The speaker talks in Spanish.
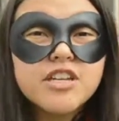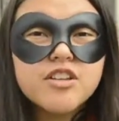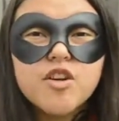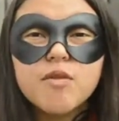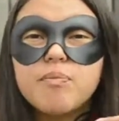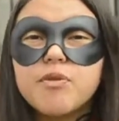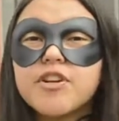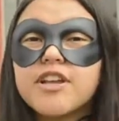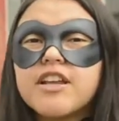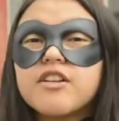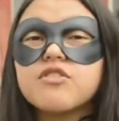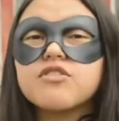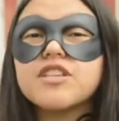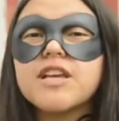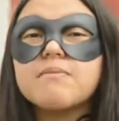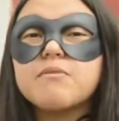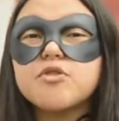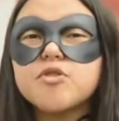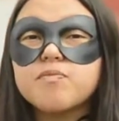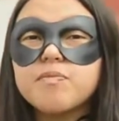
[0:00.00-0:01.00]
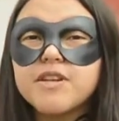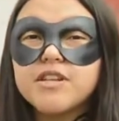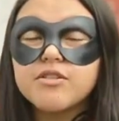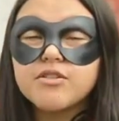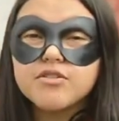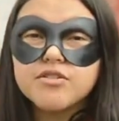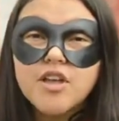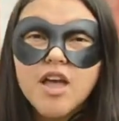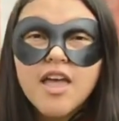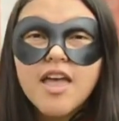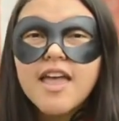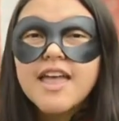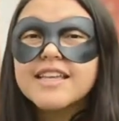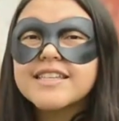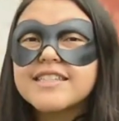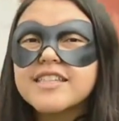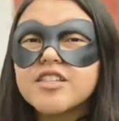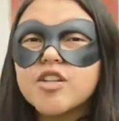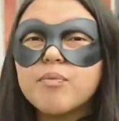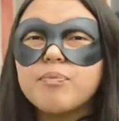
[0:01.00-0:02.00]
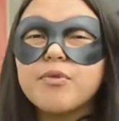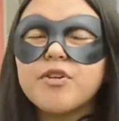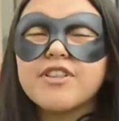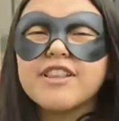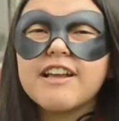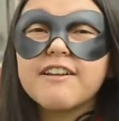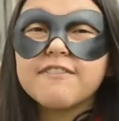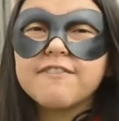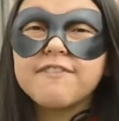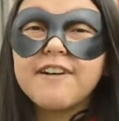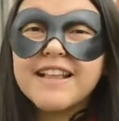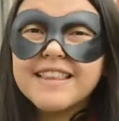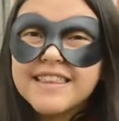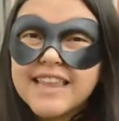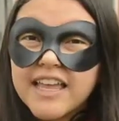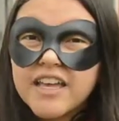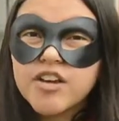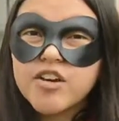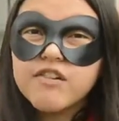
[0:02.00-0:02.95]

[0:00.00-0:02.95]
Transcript: y no porque no seamos pilos, sino por la falta de